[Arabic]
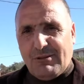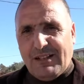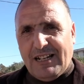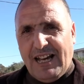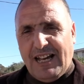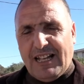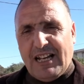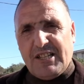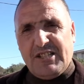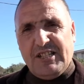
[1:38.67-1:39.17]

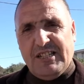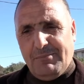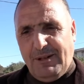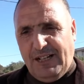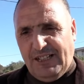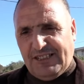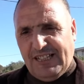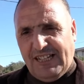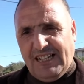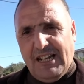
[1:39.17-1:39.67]
ولا حرج
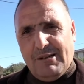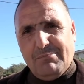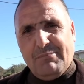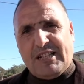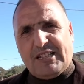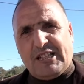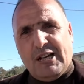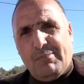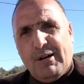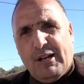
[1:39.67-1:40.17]
محتل
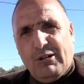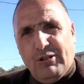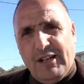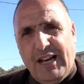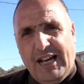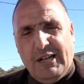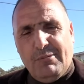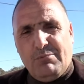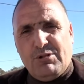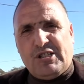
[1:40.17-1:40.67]
المرتبة
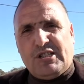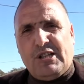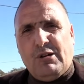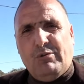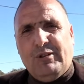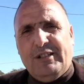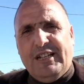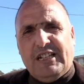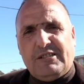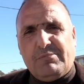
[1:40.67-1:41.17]
الأولى على
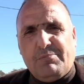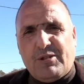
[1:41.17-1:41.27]
مستوى ولاية